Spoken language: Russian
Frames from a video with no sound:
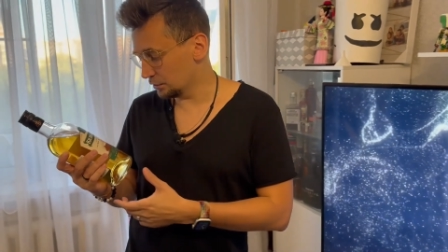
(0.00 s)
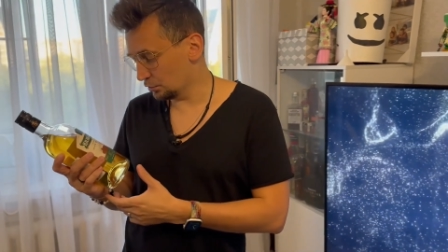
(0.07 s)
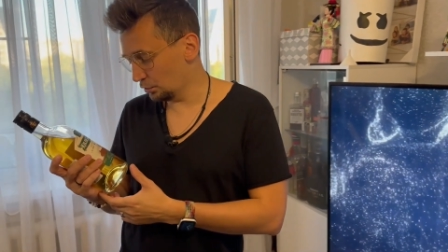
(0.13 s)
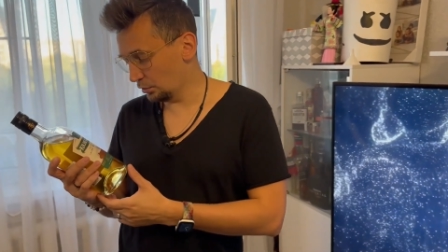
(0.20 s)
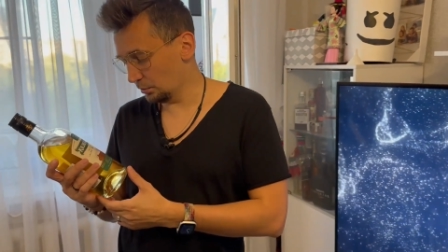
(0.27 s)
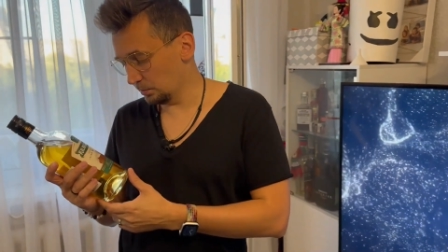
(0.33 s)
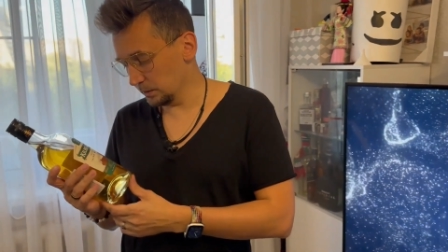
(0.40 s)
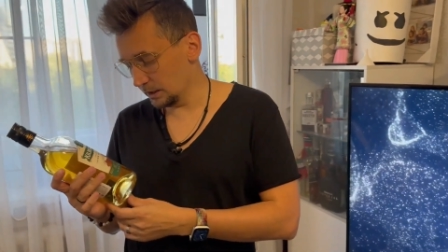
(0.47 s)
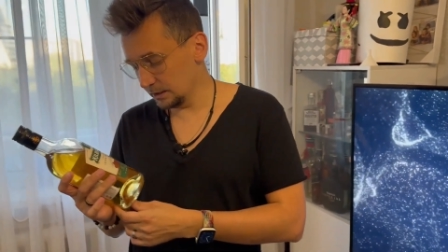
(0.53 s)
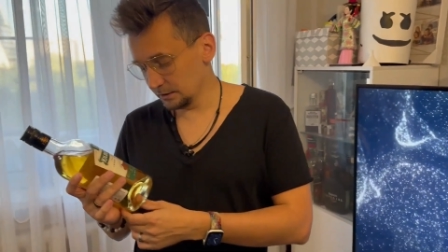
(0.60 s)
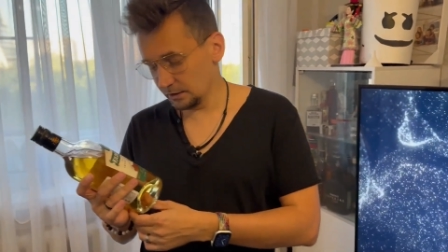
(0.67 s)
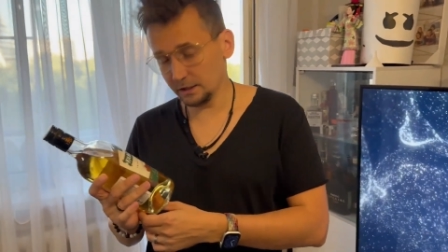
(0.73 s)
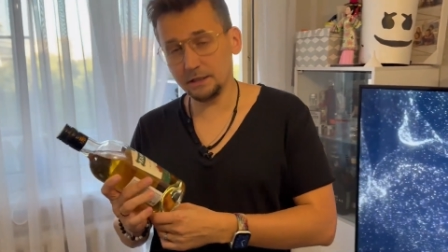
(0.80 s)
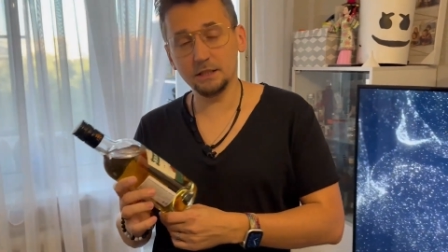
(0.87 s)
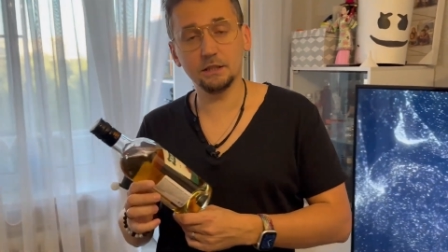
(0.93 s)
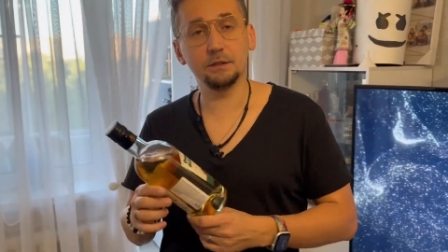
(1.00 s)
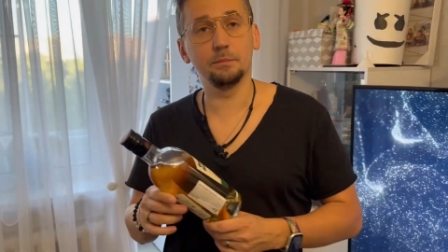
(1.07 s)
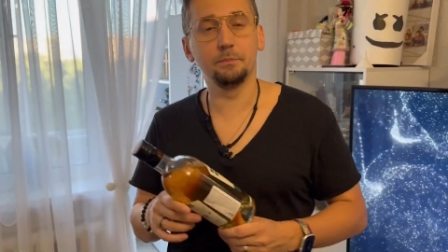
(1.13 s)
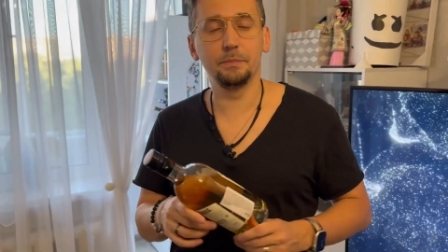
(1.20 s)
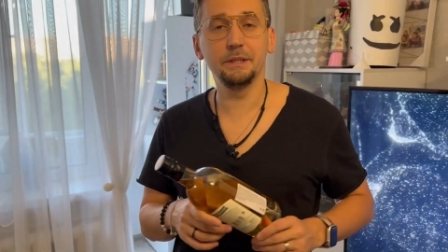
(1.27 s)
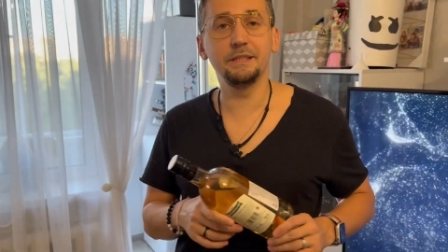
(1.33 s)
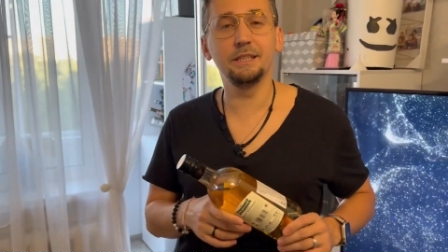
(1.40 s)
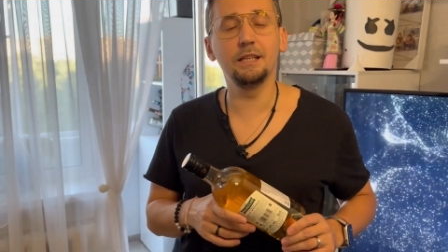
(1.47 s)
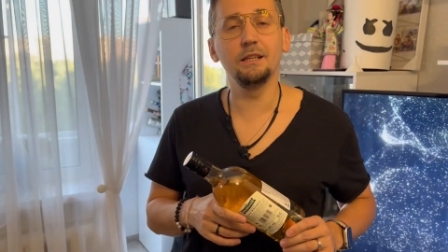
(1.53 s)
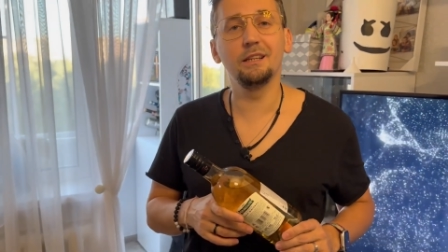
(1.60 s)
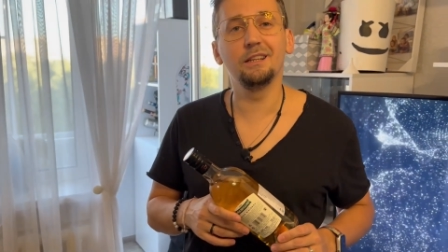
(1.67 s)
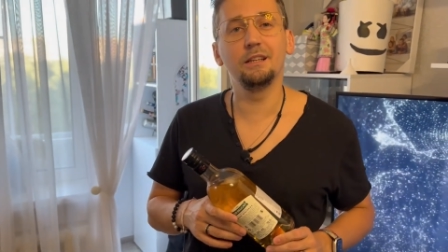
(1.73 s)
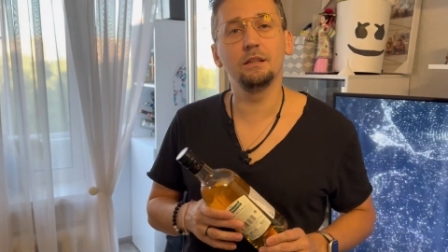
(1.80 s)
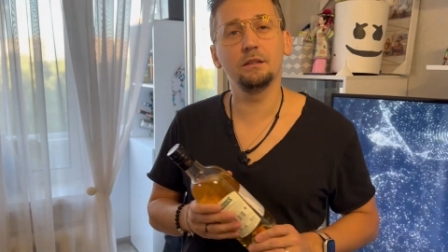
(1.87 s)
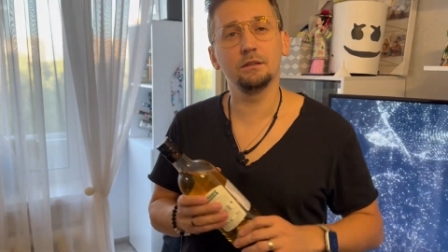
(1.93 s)
что бленд из
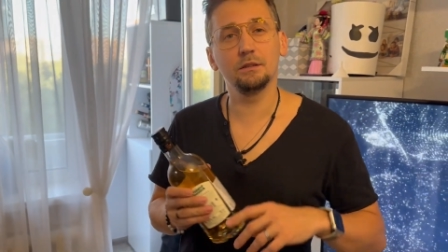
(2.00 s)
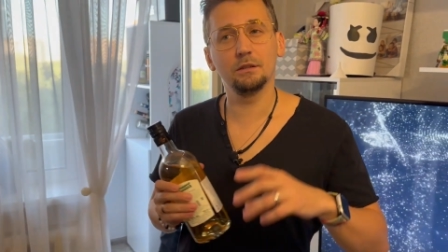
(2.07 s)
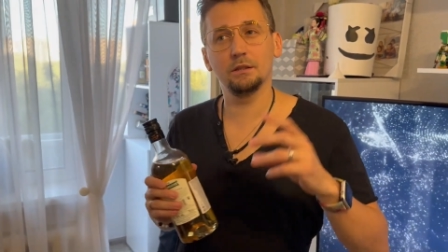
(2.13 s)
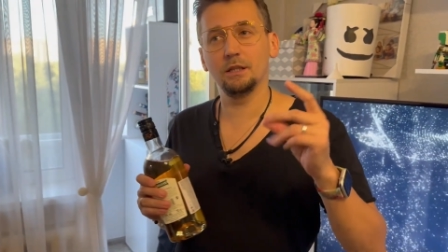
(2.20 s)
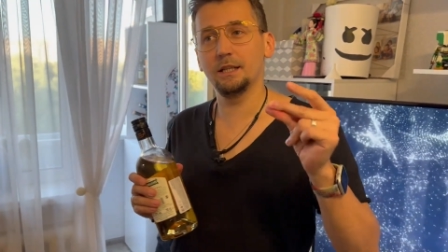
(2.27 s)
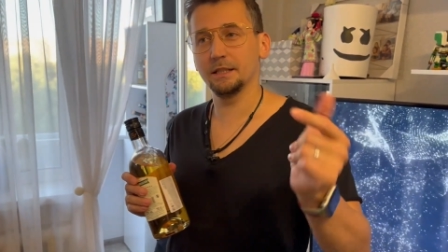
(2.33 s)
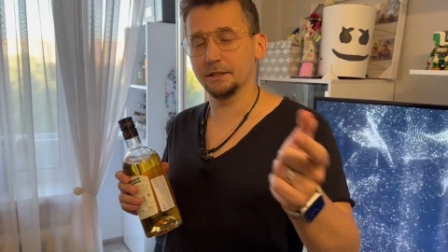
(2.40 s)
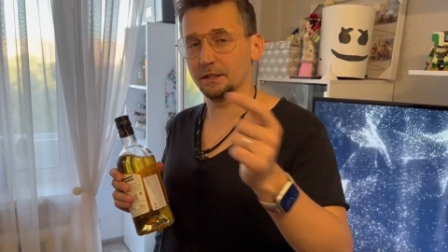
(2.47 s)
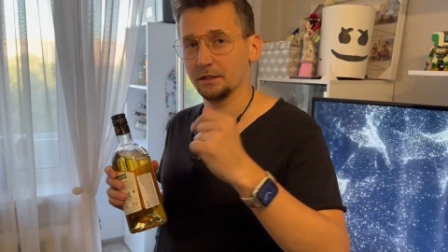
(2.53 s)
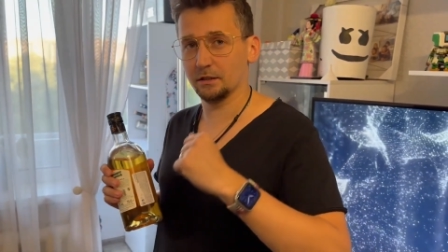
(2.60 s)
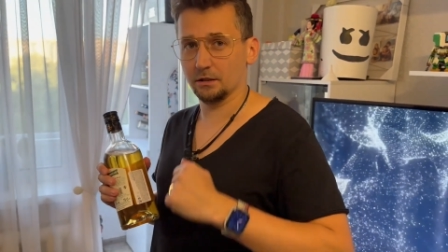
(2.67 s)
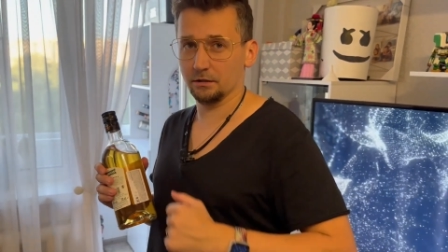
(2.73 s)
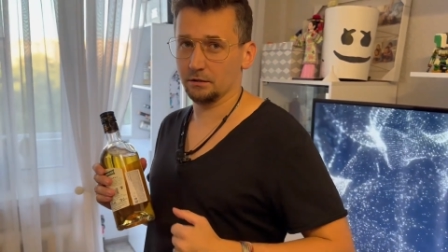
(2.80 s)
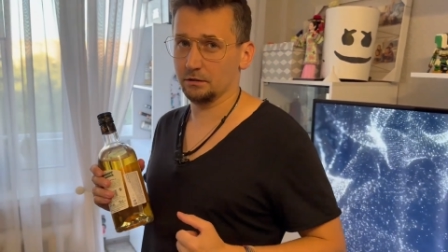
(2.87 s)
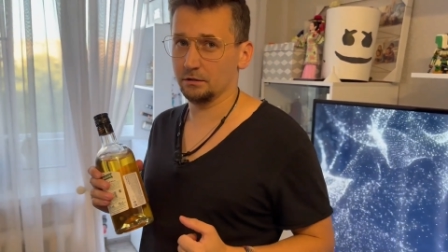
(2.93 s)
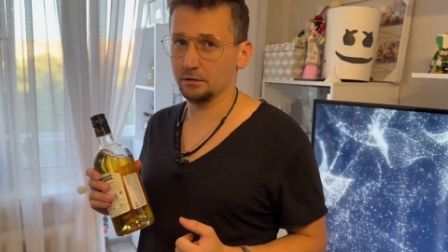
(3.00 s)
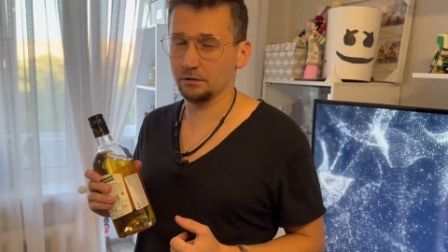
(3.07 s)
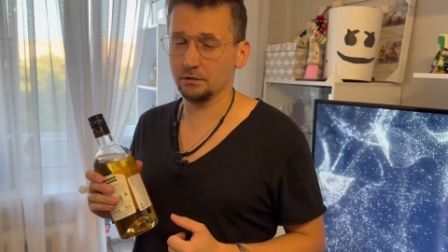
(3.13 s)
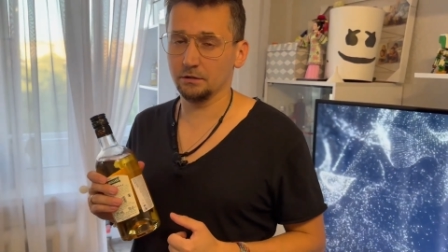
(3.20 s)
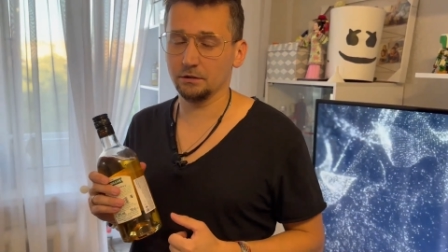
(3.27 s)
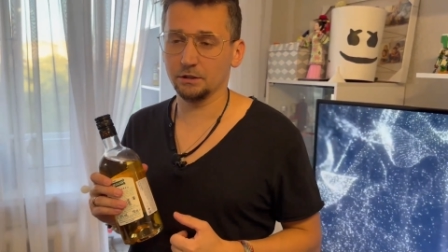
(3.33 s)
пятилетних э,